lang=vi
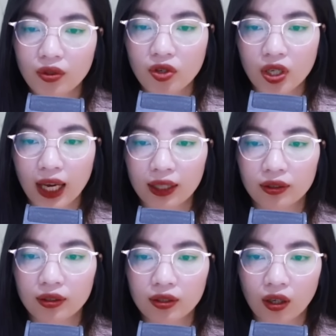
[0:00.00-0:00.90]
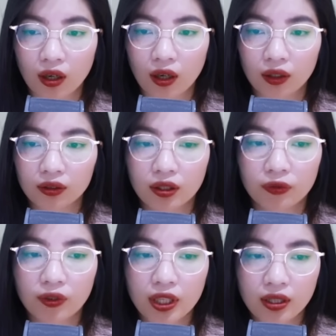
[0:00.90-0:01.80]
Chờ hai đứa nhỏ được
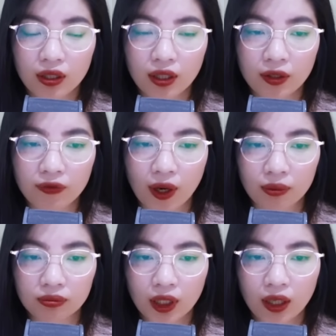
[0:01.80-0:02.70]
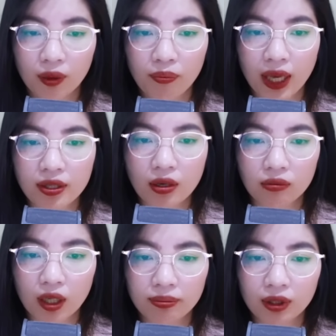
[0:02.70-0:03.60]
Phi dẫn lên phòng, mẹ
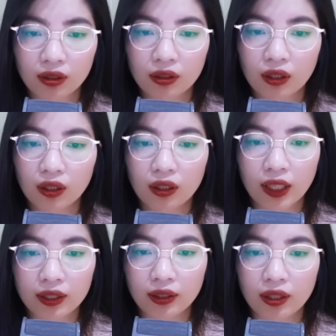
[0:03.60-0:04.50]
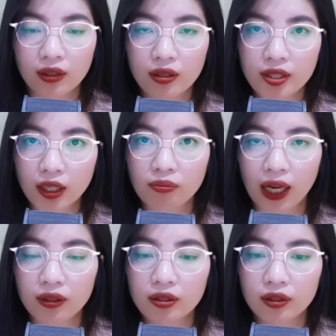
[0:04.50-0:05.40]
chồng lập tức lên tiếng trách
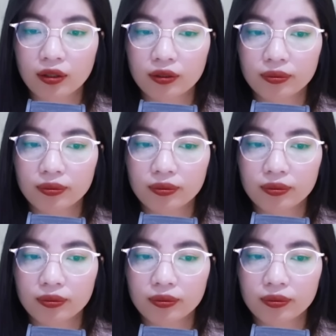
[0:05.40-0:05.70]
mắng Như.